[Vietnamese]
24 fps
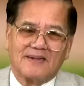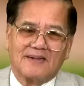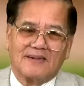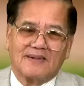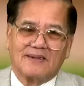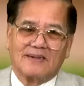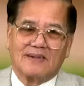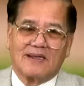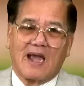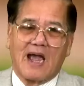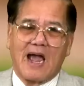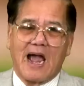
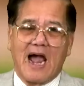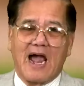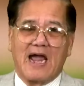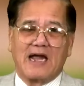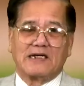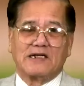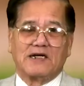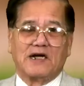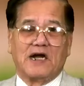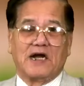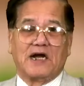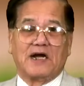Hai
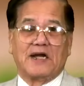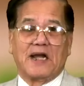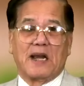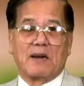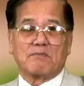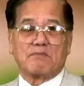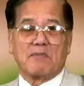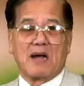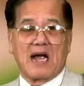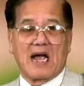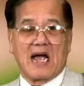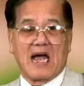người đàn
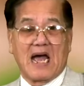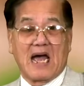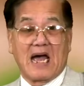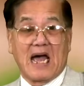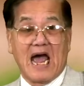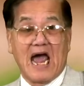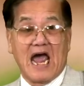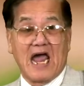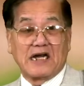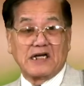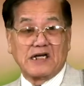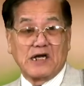bà,
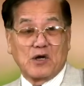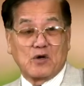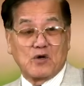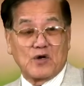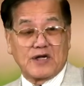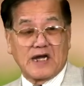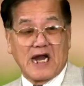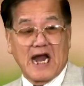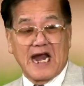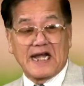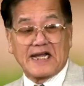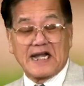hai người con
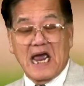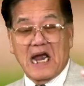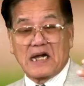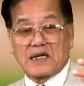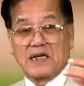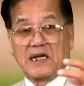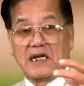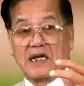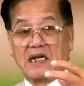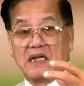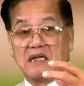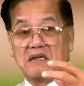gái đang
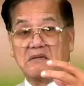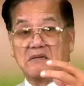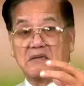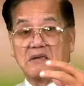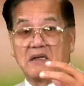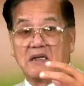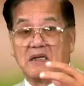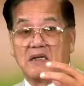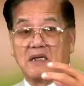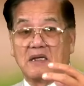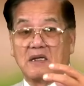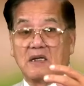đi,
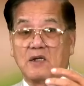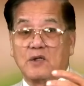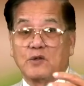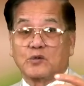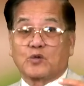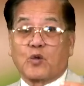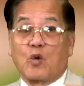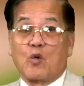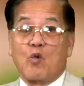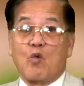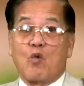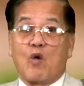
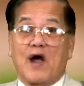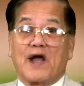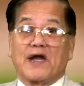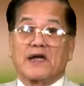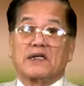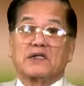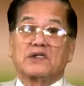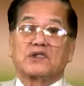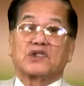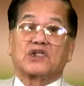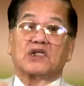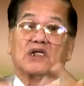tung hoành
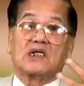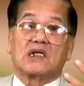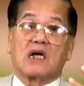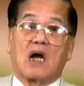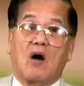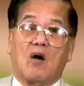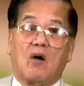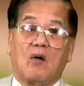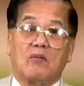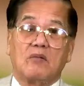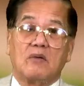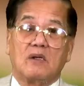tứ
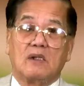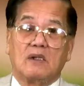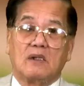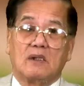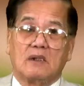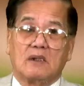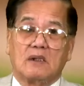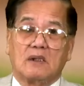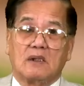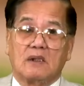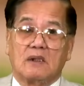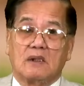khẩu,
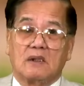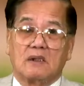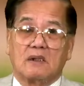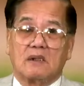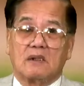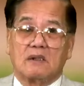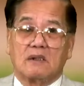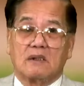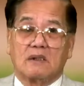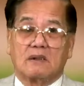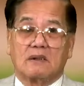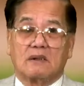
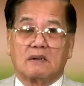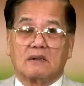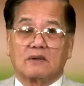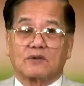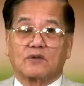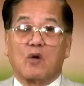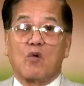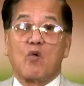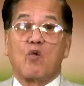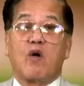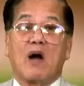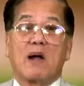
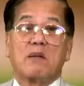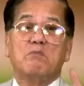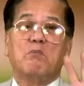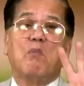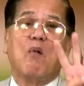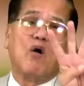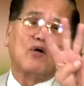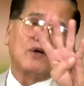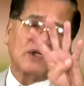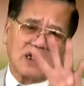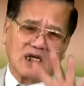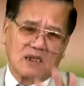tung hoành
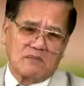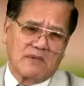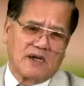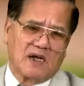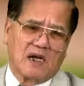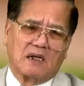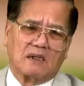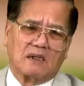bốn cái miệng.